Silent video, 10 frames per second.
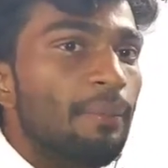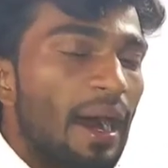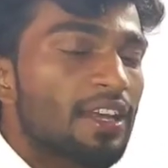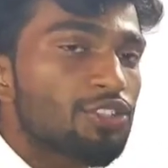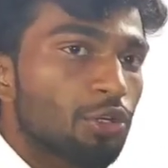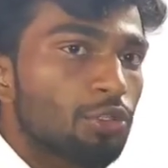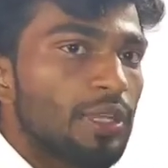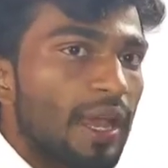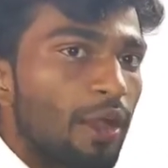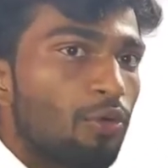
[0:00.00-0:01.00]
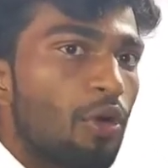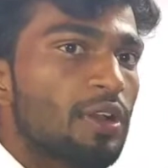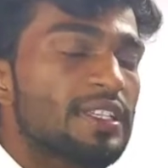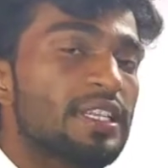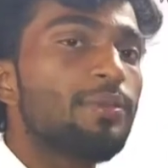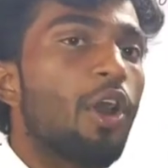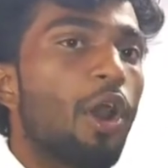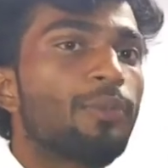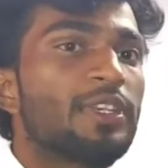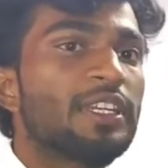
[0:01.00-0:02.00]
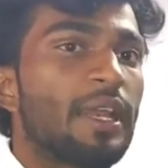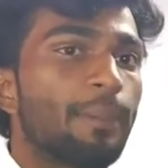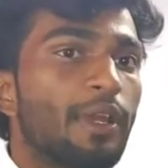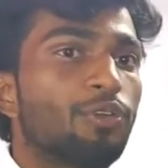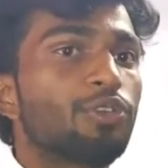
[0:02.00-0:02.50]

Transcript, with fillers: मास जो होता है वो किसी भी ऑब्जेक्ट के अपना